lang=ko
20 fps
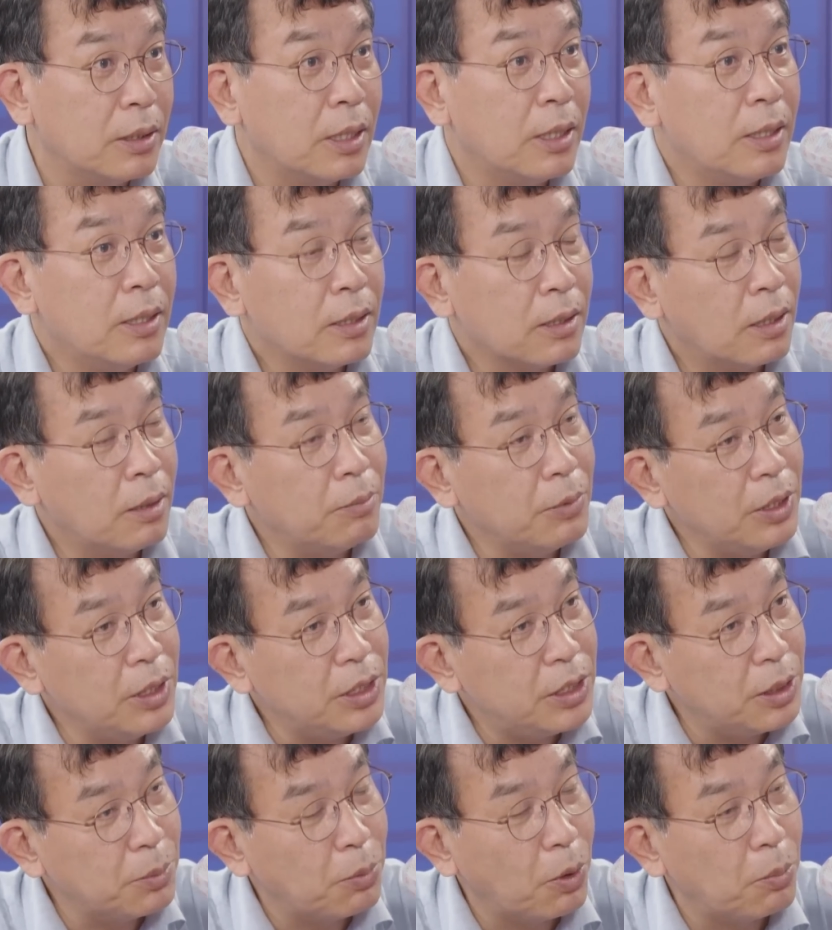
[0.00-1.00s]
네. 그럼
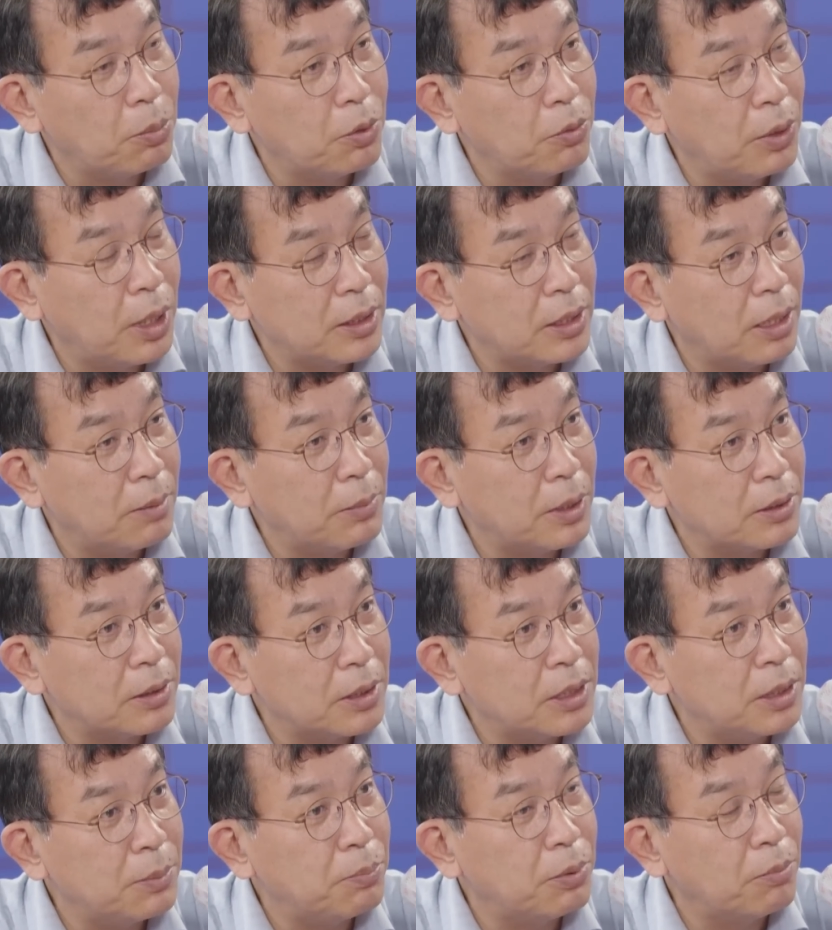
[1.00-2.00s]
25분 회담에서
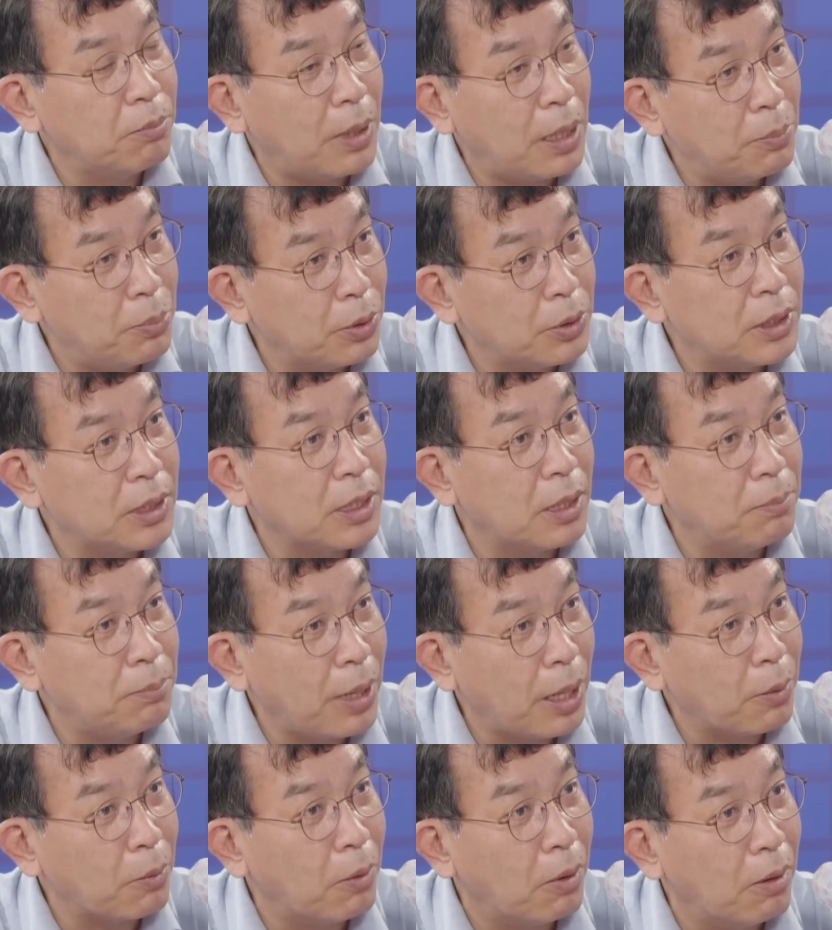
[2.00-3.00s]
10분 발표 시간
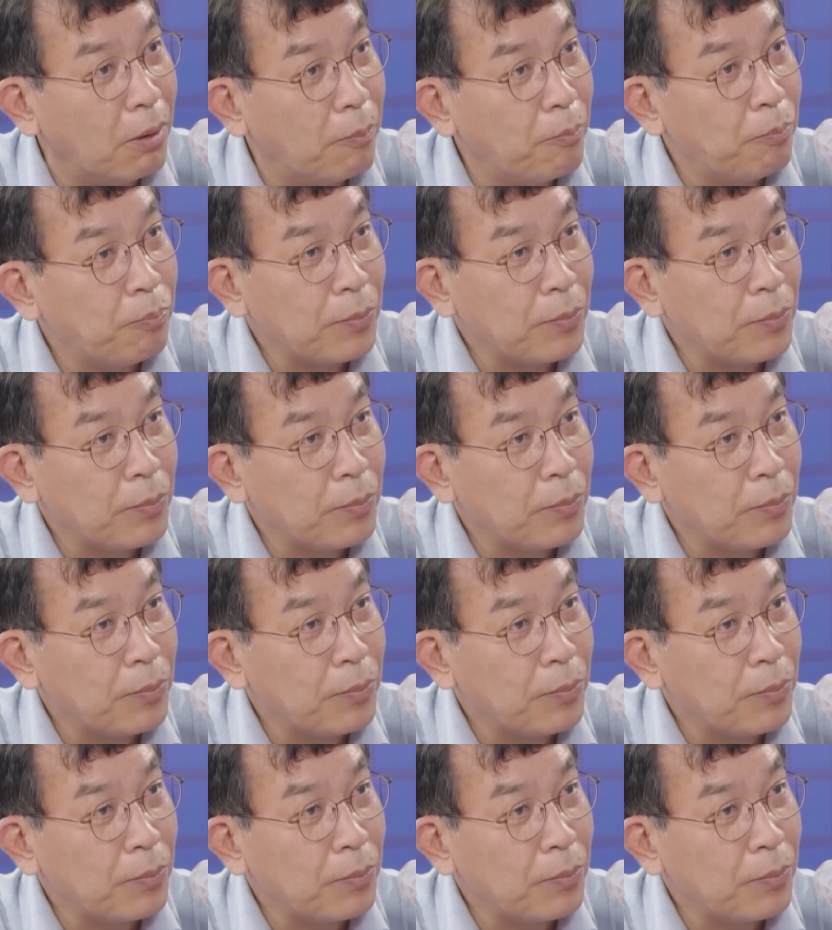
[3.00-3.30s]
빼고.